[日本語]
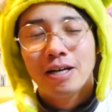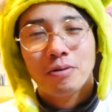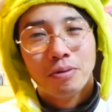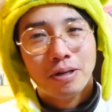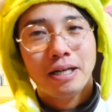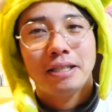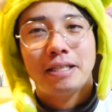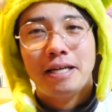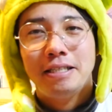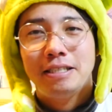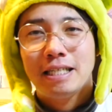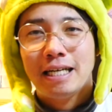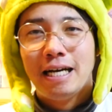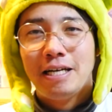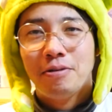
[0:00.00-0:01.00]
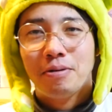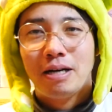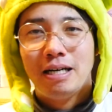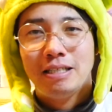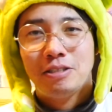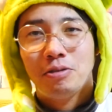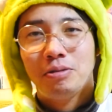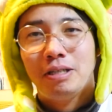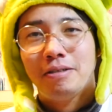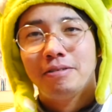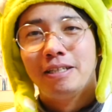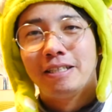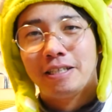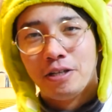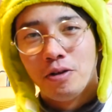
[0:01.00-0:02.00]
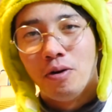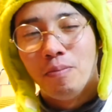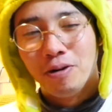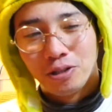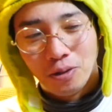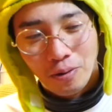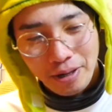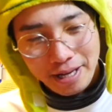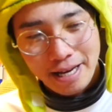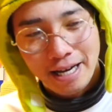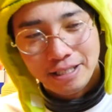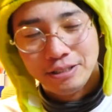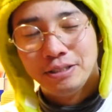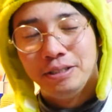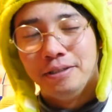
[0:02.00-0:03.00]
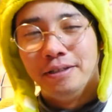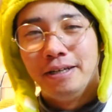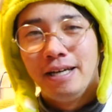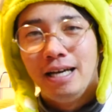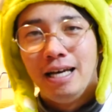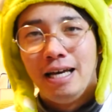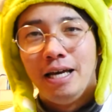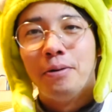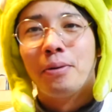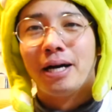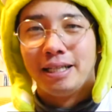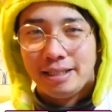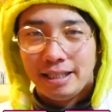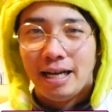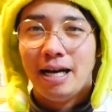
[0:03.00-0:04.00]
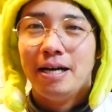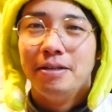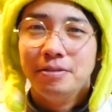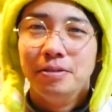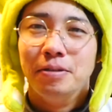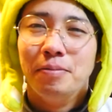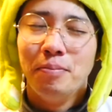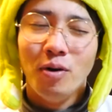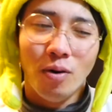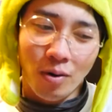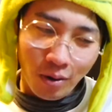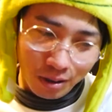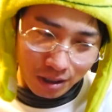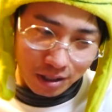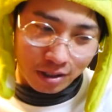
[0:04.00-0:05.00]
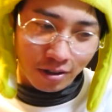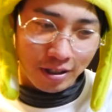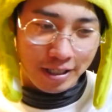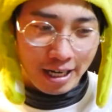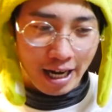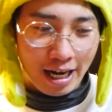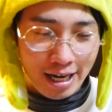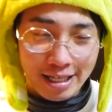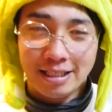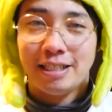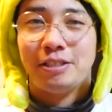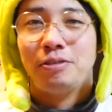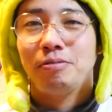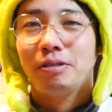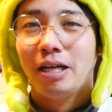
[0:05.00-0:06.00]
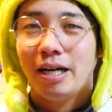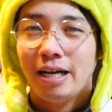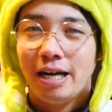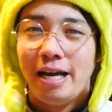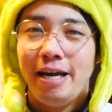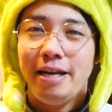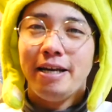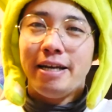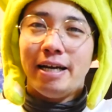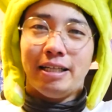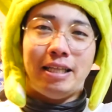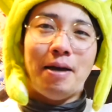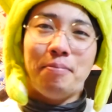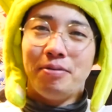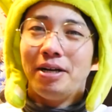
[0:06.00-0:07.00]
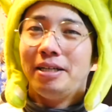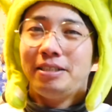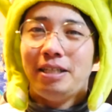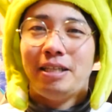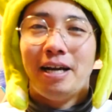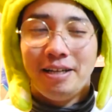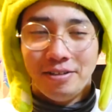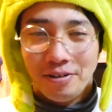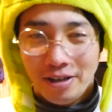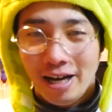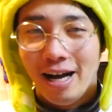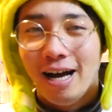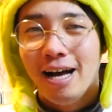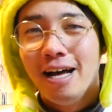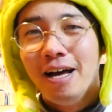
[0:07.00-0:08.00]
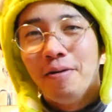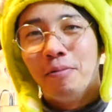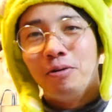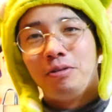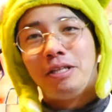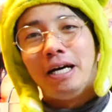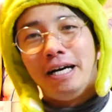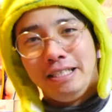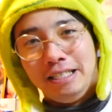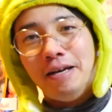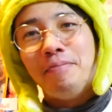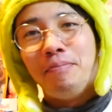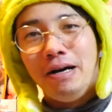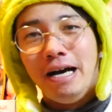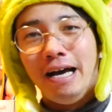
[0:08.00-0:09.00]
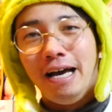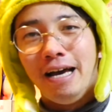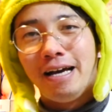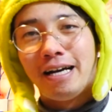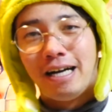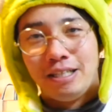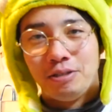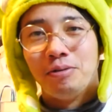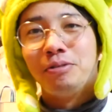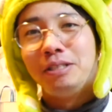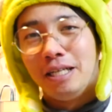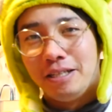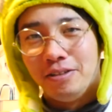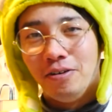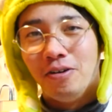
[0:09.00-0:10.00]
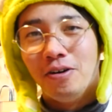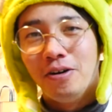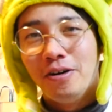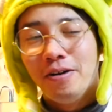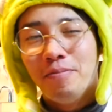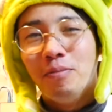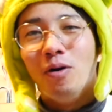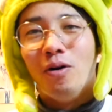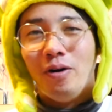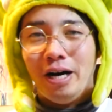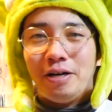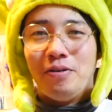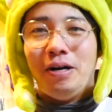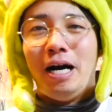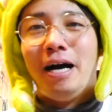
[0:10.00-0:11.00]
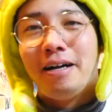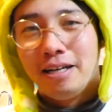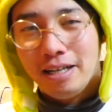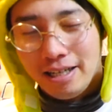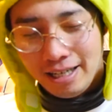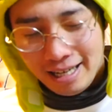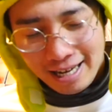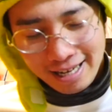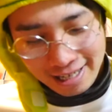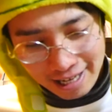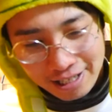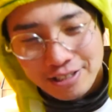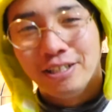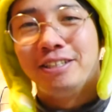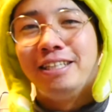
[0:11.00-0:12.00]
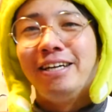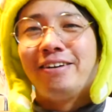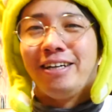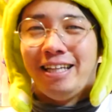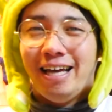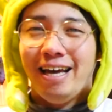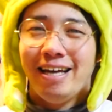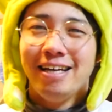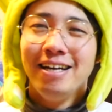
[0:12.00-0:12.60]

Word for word: ここから展示会の感想になるんですけどもうとりあえずエロかった。うん、もう本当にね、入った瞬間からエリリが手ぶらしてたりとか、ォーター先輩、加藤ちゃんの、もうあの、判、判決っていうかね、